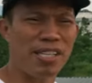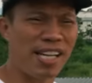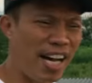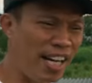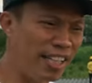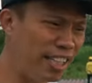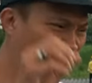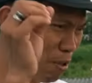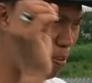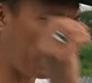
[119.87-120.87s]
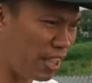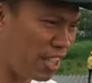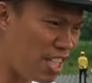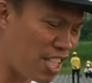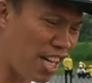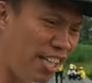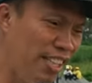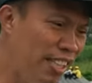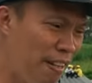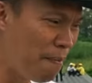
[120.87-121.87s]
sa hangin. Tapos pagdating
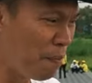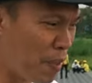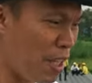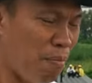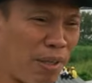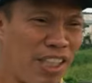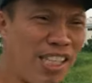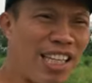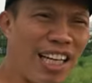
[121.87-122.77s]
dyan, mag-i-stack